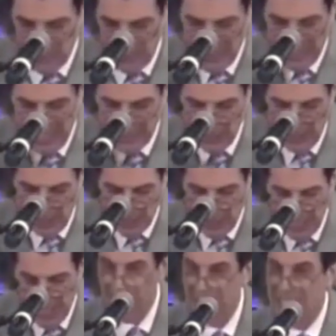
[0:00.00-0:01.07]
predicado esa
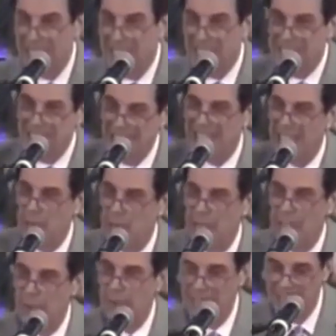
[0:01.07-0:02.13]
palabra en
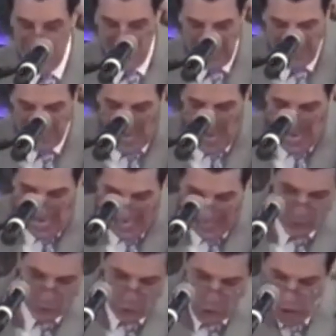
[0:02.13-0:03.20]
74 países,
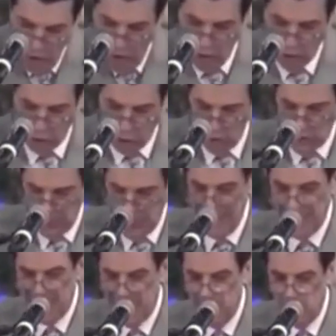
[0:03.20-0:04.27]
en todos los
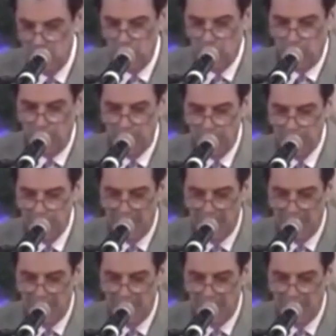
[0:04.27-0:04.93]
continentes del mundo.